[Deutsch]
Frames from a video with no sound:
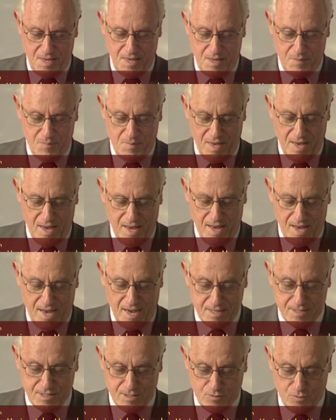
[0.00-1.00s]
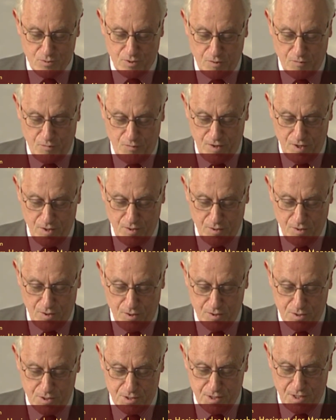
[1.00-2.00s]
Im Jahr
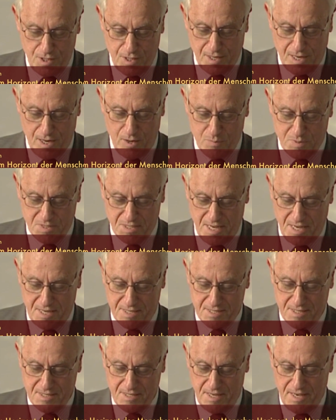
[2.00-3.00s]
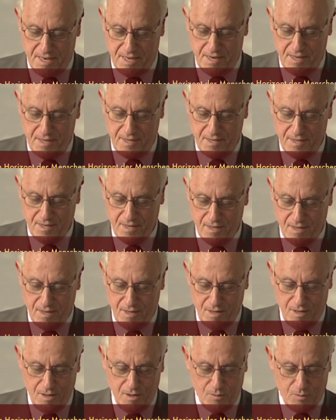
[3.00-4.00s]
1894, kaum 16-jährig,
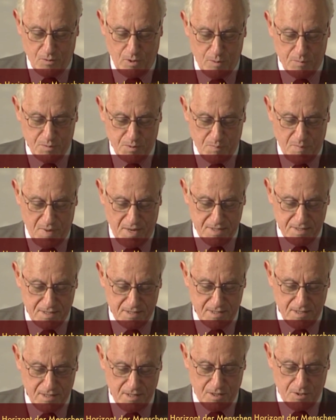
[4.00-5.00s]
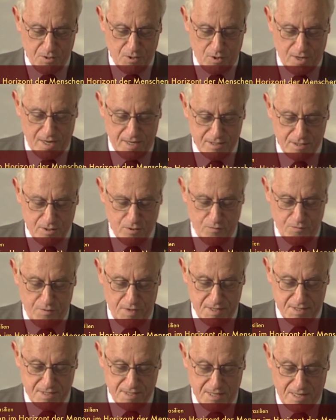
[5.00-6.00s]
kommt Menze noch als
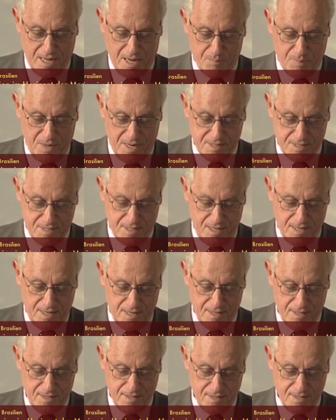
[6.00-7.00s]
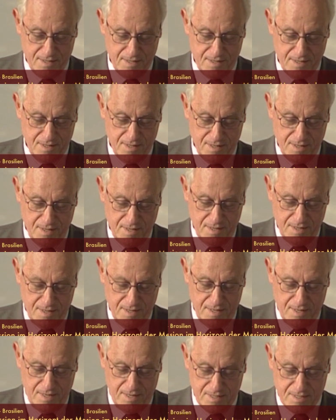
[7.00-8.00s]
Novize nach Brasilien.
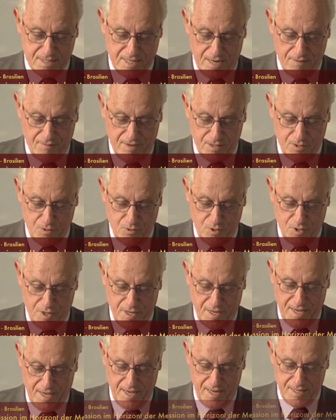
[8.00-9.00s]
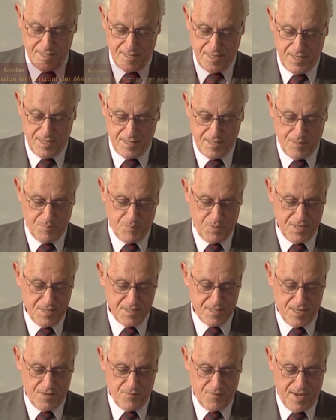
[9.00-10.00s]
In Salvador erhält er die
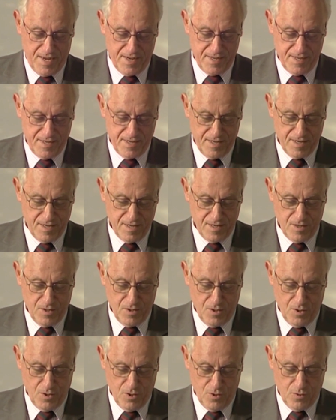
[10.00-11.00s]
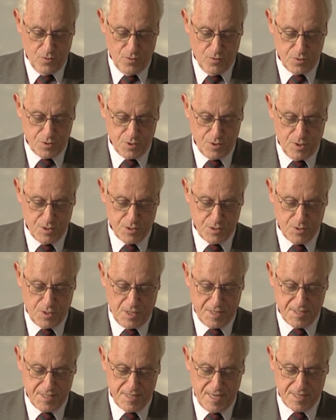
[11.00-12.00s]
Priesterweihe und
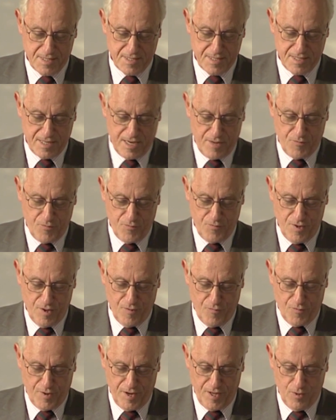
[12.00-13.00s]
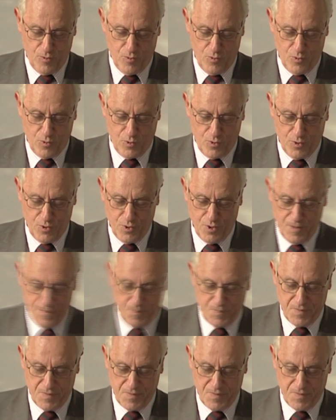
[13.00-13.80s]
1906 treffen wir Frei Hugo